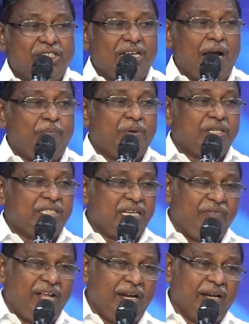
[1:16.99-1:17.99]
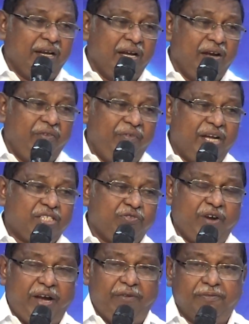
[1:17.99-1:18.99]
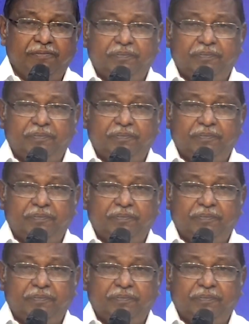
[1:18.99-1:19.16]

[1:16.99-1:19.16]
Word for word: சாப்டர் செவன் வெர்ஸ் ஃபைவ்